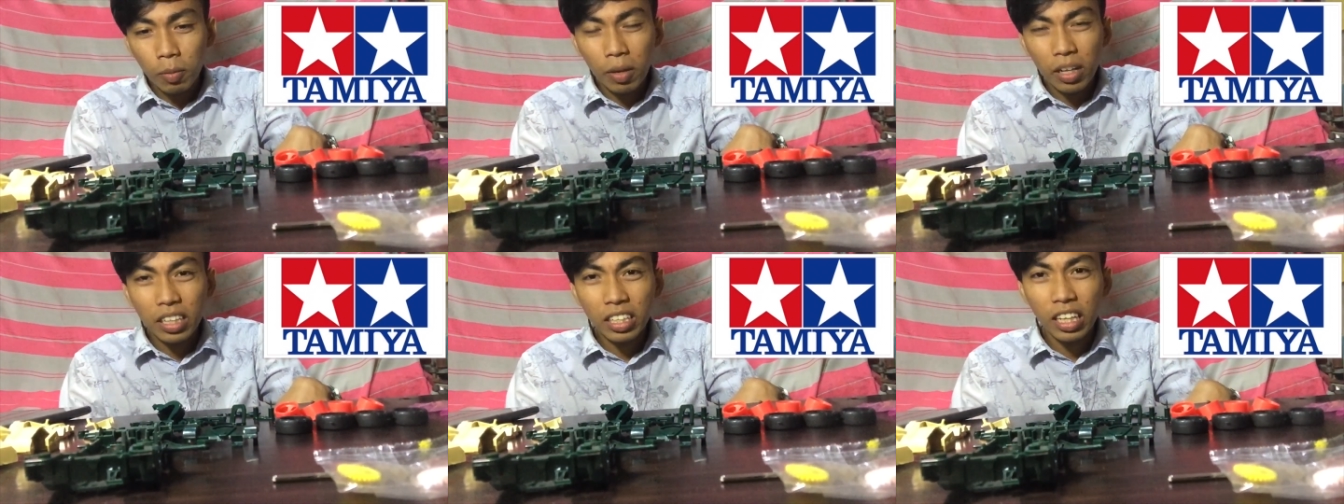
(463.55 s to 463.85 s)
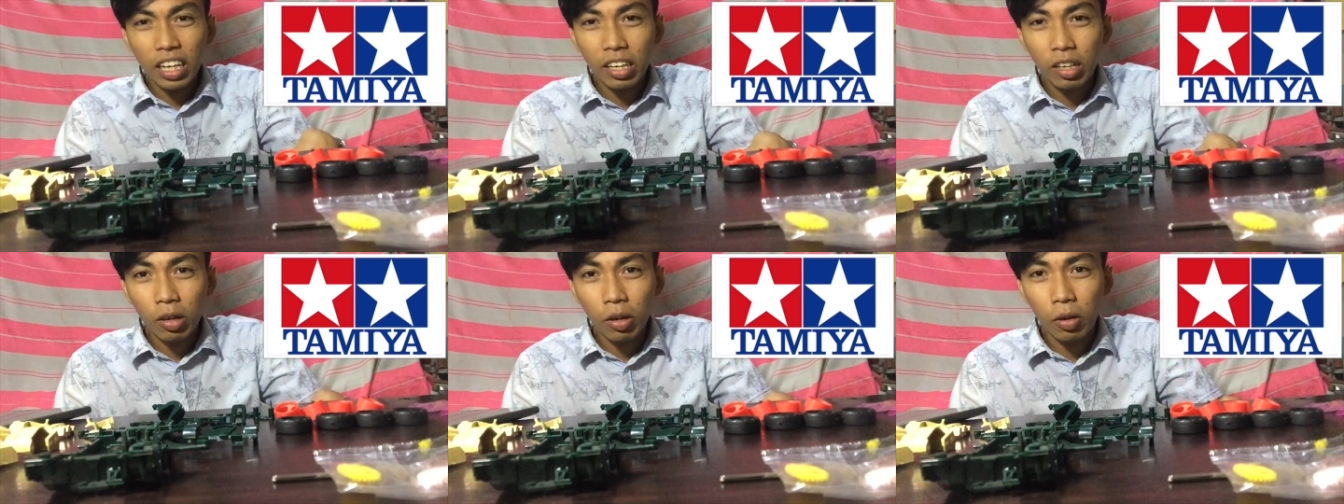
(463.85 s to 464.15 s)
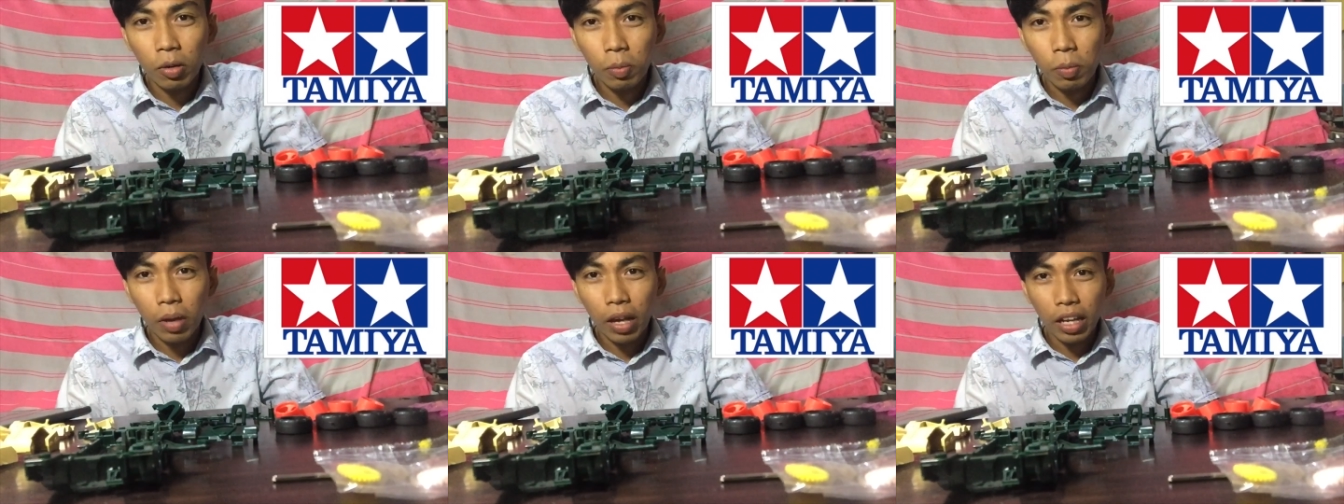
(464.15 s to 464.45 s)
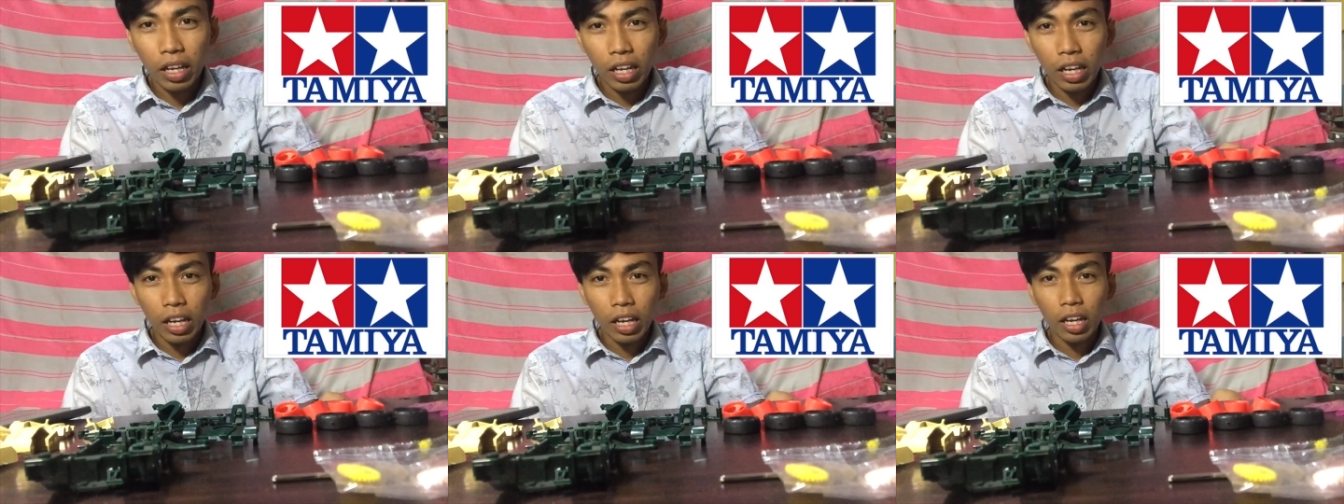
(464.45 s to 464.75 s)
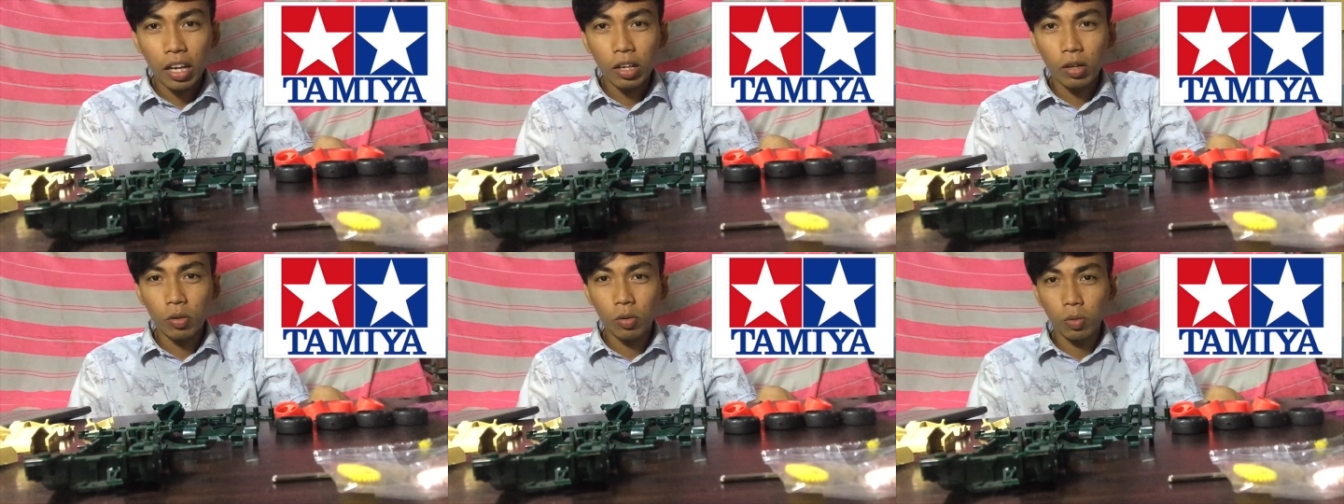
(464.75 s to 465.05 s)
naman kayo
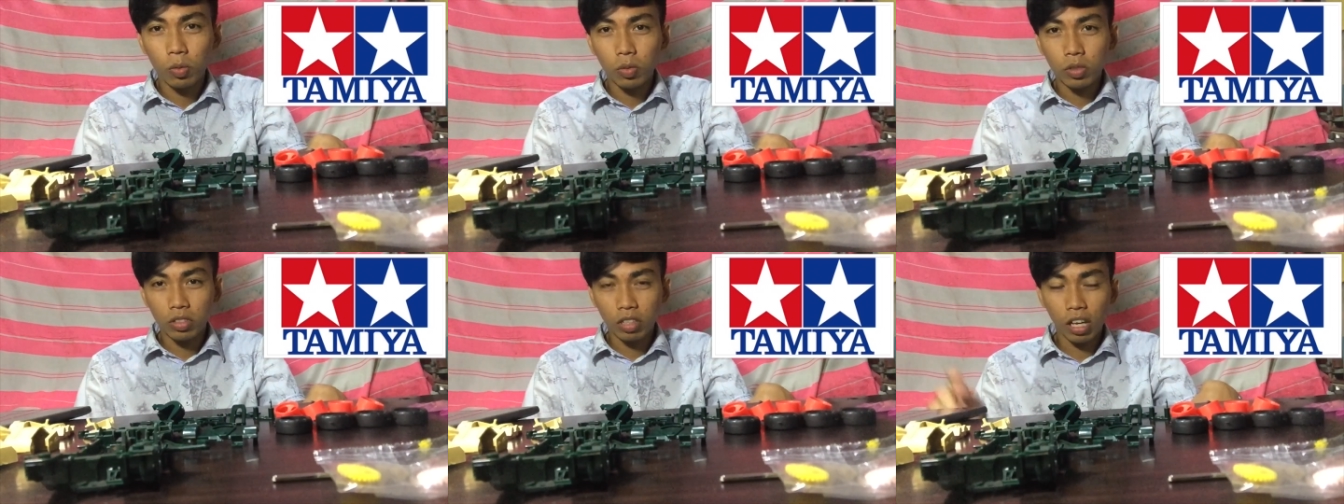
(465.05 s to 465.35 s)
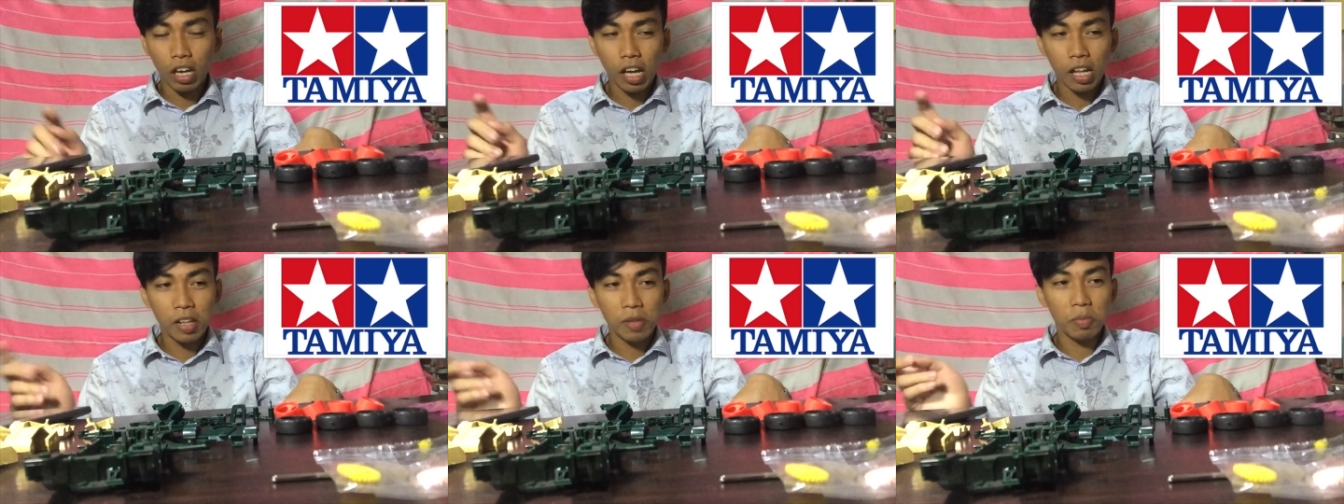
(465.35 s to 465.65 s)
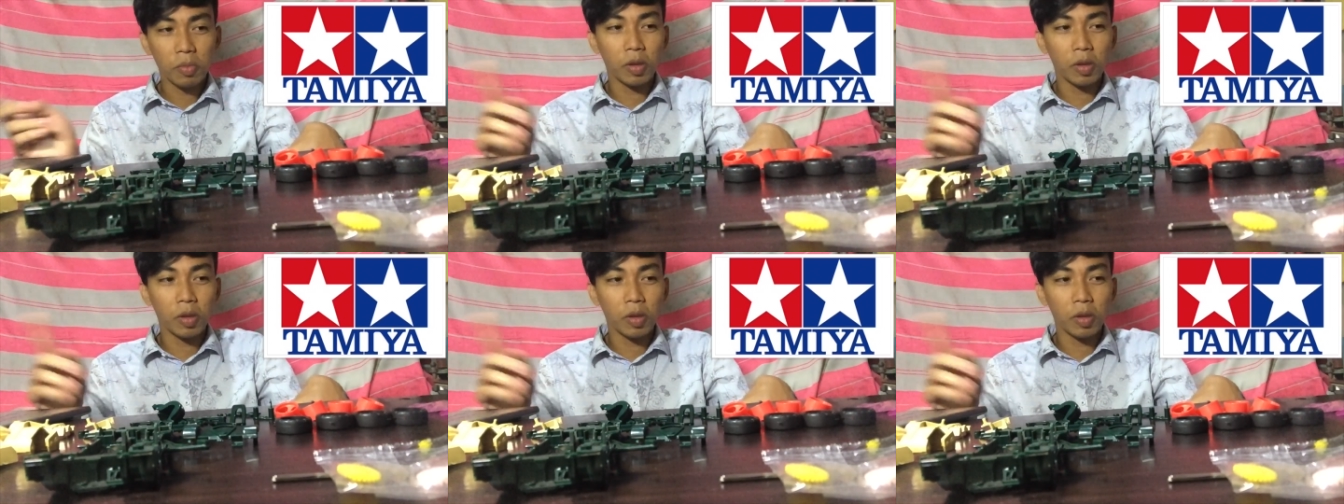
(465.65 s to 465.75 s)
para kung sakali